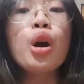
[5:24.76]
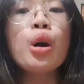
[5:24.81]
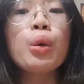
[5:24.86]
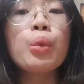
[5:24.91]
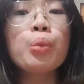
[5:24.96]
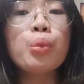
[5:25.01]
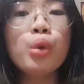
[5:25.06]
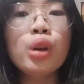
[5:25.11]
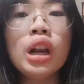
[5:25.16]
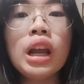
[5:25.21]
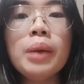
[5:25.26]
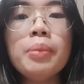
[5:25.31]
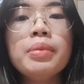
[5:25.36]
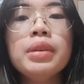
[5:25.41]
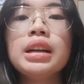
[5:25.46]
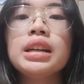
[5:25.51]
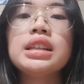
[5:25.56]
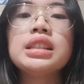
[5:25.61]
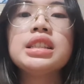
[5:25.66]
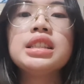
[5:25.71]
mulai
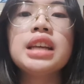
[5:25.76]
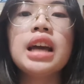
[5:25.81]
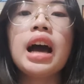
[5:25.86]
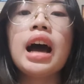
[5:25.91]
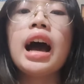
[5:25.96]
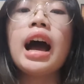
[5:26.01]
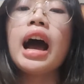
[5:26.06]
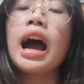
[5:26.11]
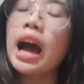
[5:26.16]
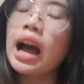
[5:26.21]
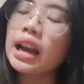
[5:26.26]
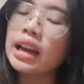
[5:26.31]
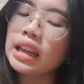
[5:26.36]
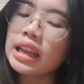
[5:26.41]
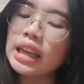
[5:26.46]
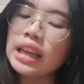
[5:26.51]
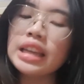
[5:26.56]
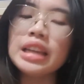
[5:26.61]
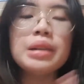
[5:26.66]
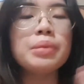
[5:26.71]
bekerja
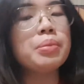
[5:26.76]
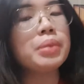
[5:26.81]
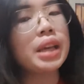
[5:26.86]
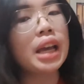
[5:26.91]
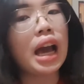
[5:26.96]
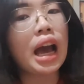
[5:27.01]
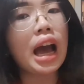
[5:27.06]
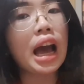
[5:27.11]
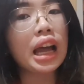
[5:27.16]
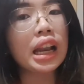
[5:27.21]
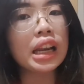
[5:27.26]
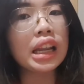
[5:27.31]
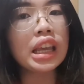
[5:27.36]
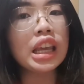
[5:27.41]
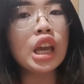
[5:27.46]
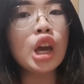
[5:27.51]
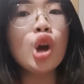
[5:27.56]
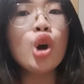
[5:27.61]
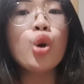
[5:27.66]
hari demi hari